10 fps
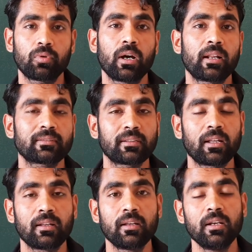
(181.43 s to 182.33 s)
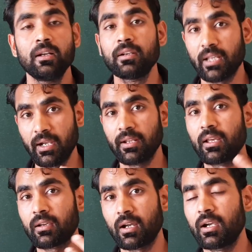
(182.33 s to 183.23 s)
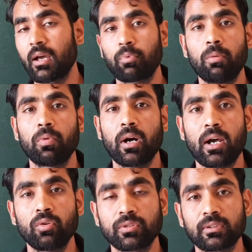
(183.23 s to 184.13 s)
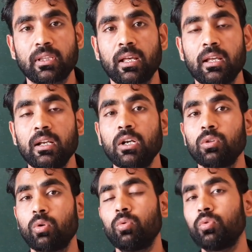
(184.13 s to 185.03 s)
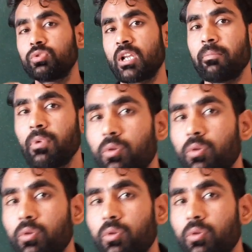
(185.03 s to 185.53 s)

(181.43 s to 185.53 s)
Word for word: बुखार आ सकता है ठंड के कारण आपका बुखार हो सकता है तो उस टाइम